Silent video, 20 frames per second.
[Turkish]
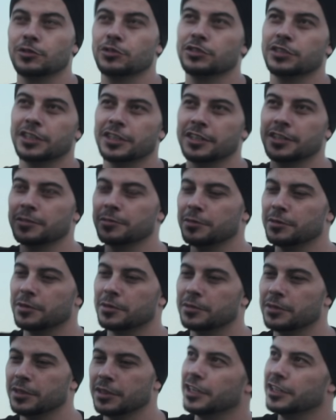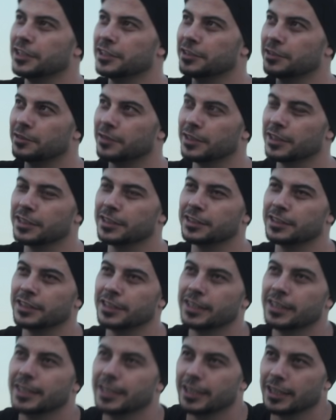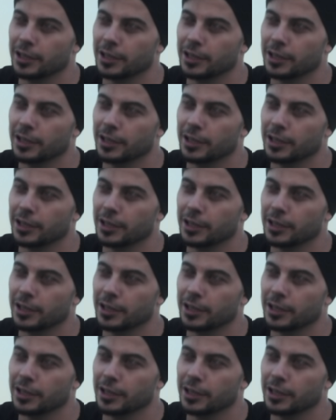O sıra aradım babamı hayırdır falan diye.